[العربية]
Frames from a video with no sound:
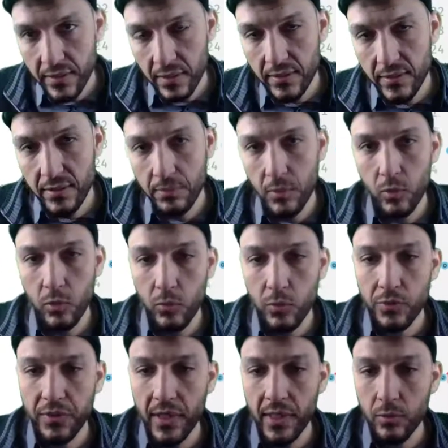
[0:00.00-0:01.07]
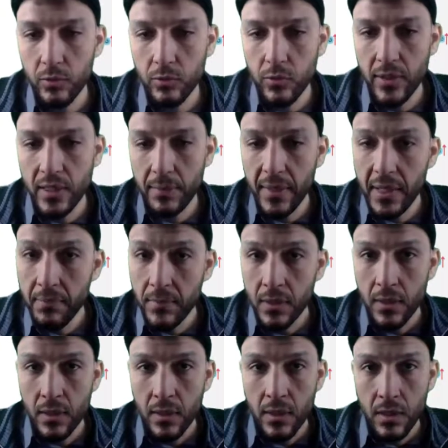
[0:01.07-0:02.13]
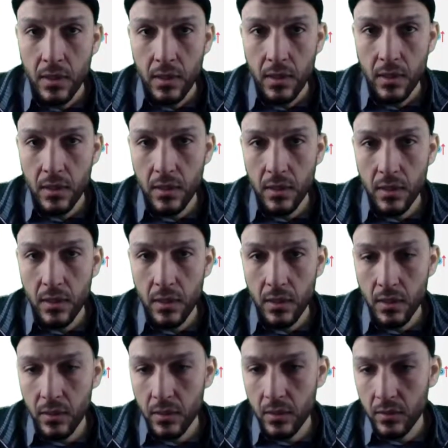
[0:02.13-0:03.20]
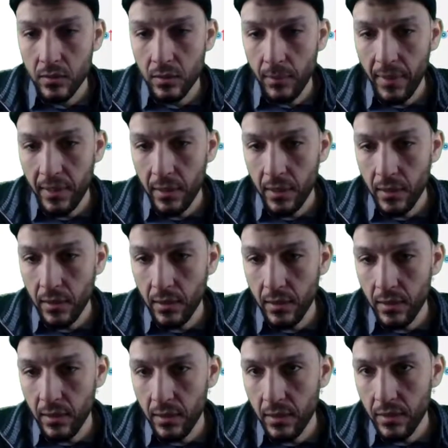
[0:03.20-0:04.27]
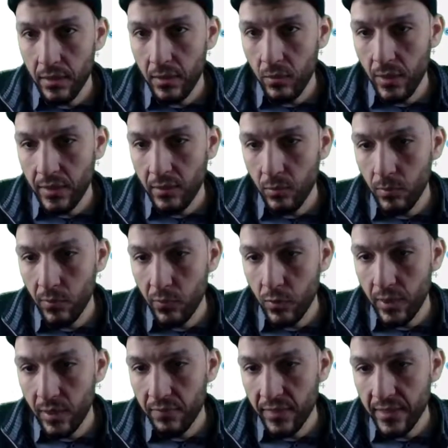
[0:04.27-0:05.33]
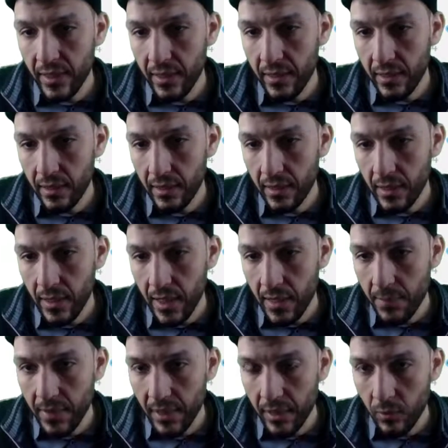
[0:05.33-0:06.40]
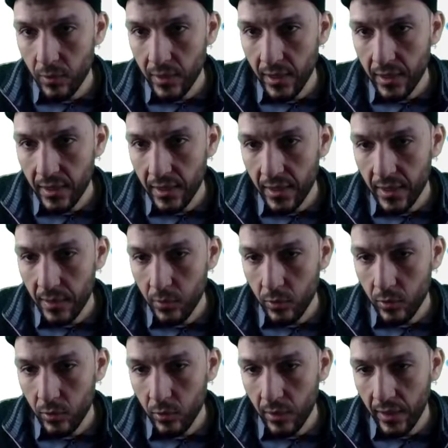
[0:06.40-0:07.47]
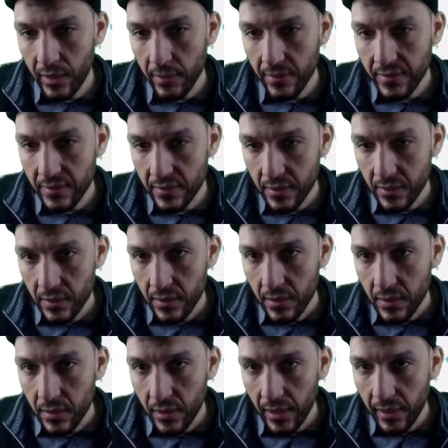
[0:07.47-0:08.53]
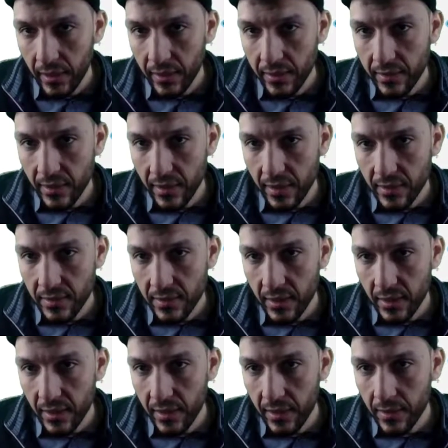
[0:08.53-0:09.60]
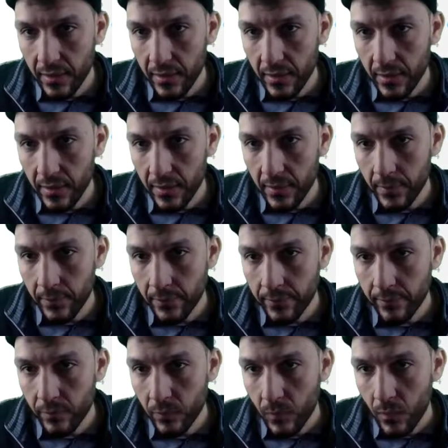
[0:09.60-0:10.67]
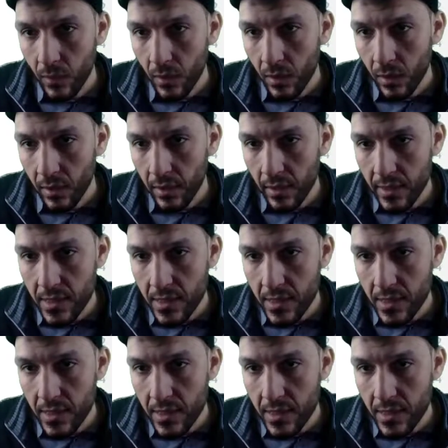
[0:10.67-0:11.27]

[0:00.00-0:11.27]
خلاص الموضوع منتهي والدنيا تمام آه طبعا آه، آه، دلوقتي هو المفروض كان فتح الاب يعني لو دخلنا كده انا ممكن يكون عندي بس حاجات كتيره نازله لكن آه كان